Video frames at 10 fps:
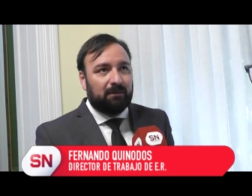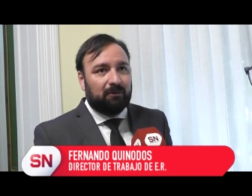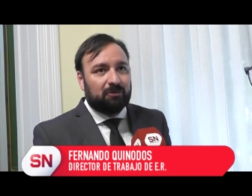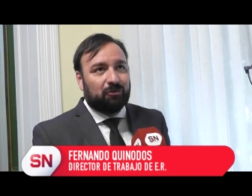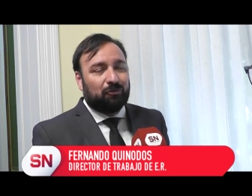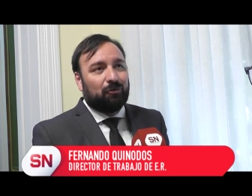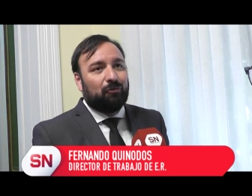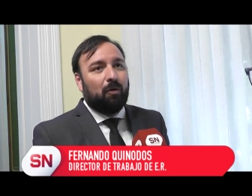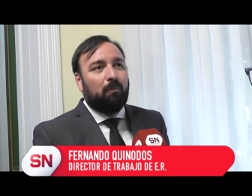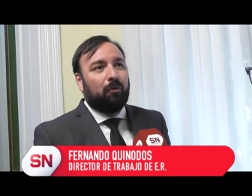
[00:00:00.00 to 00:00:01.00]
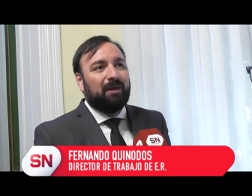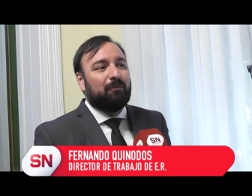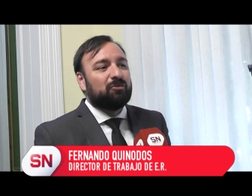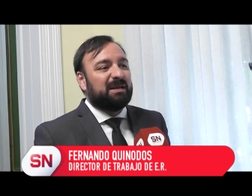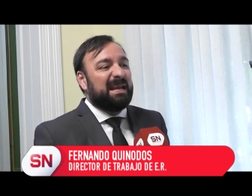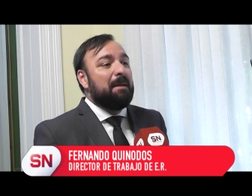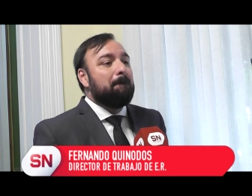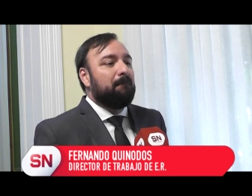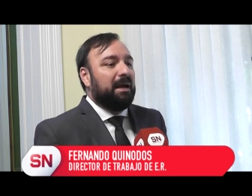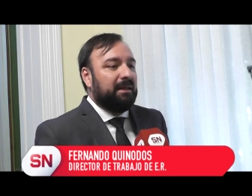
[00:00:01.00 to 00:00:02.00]
nosotros no podemos
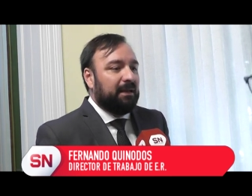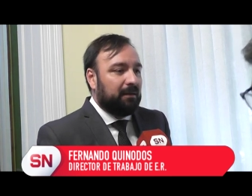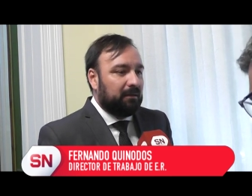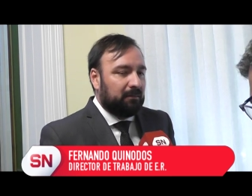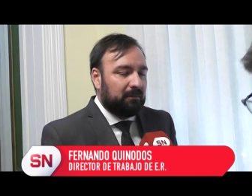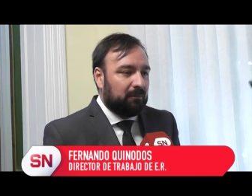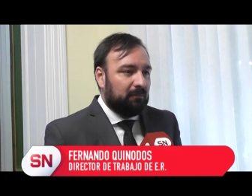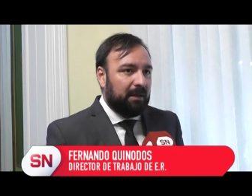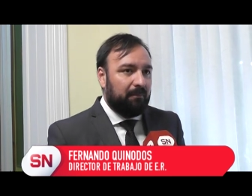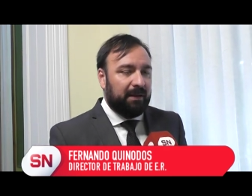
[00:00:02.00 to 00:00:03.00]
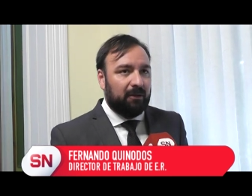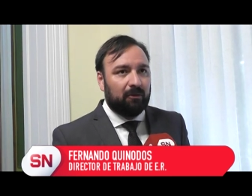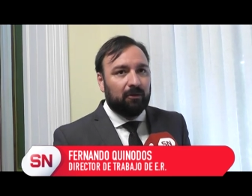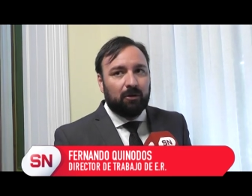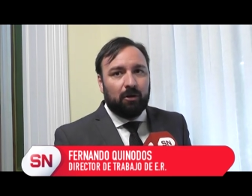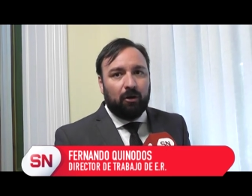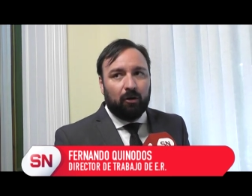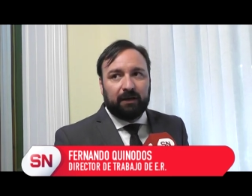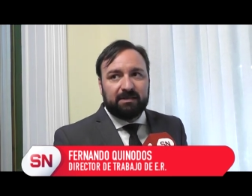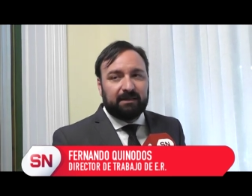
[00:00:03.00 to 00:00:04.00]
impedir un despido.
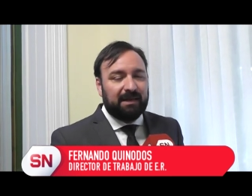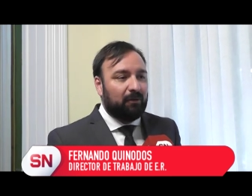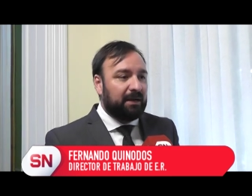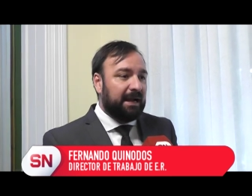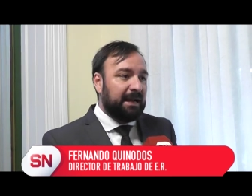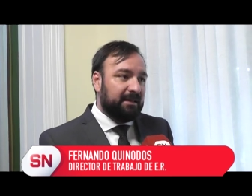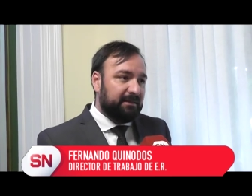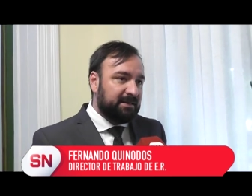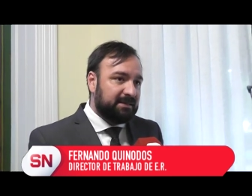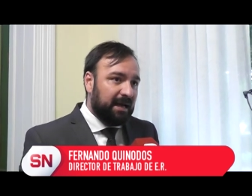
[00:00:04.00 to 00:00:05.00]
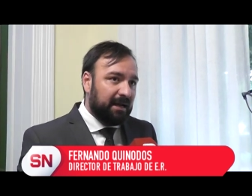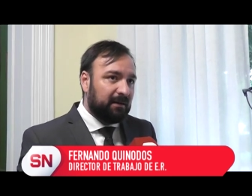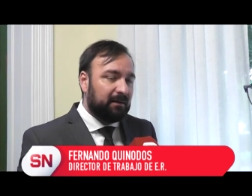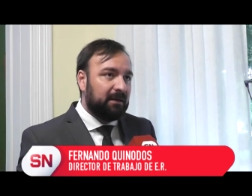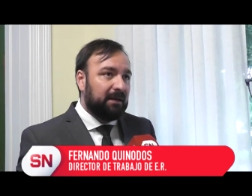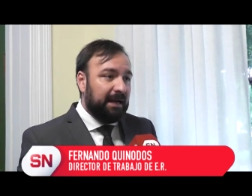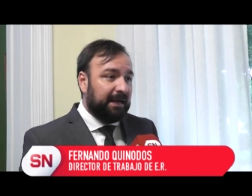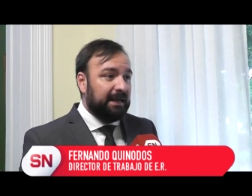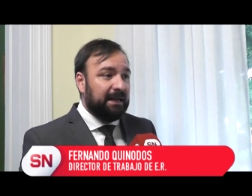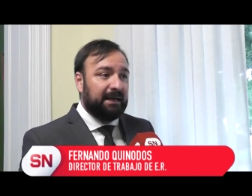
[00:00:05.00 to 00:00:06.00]
Lo que sí tenemos que garantizar es
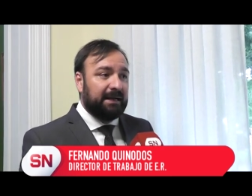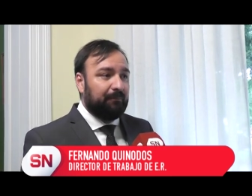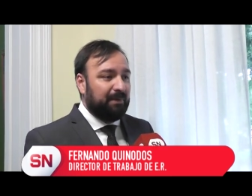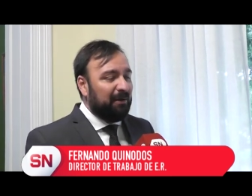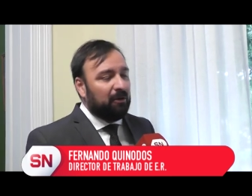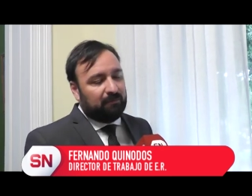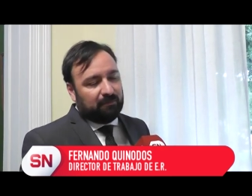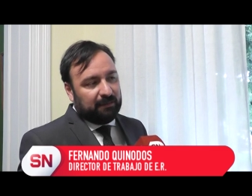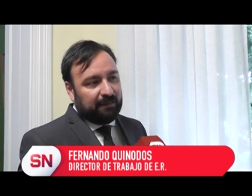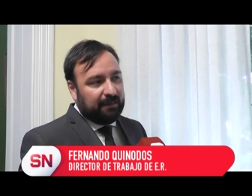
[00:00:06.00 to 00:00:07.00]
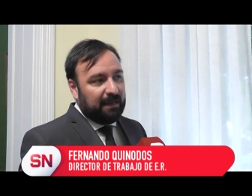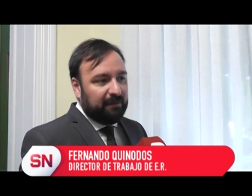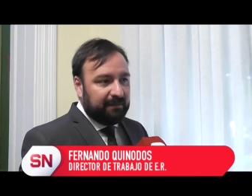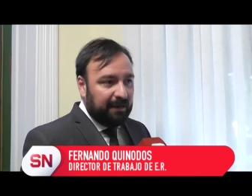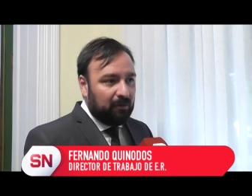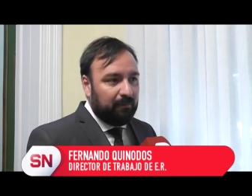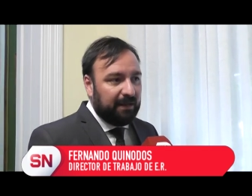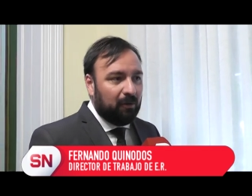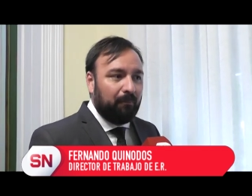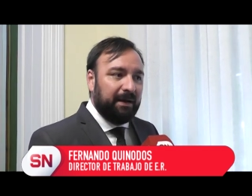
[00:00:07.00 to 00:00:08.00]
que en el, primero tratar de arbitrar los
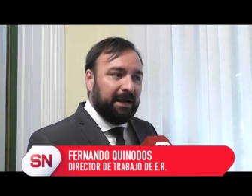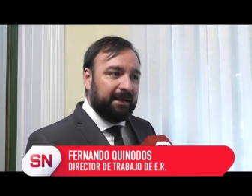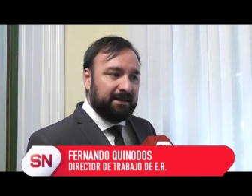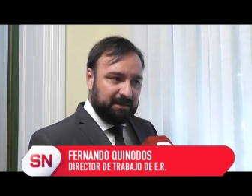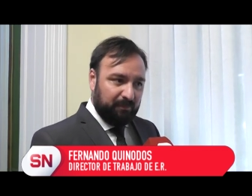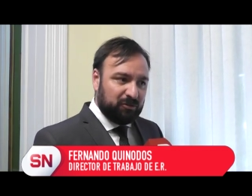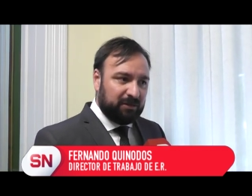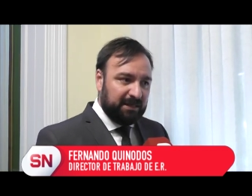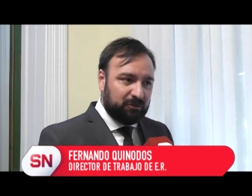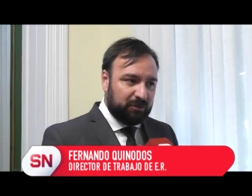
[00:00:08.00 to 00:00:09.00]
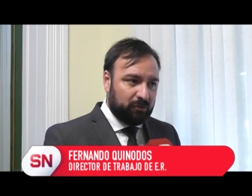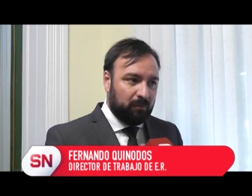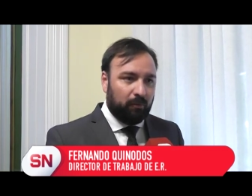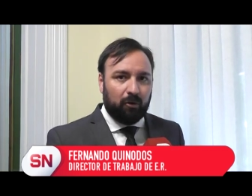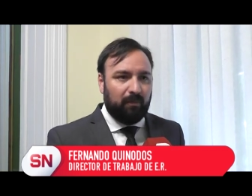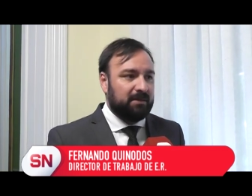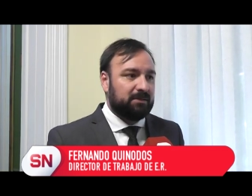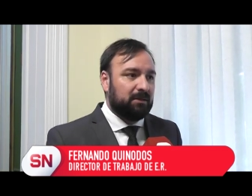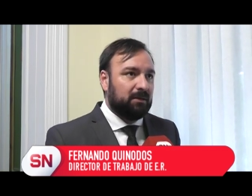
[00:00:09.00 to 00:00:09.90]
medios para que se pueda sostener la situación un poco más.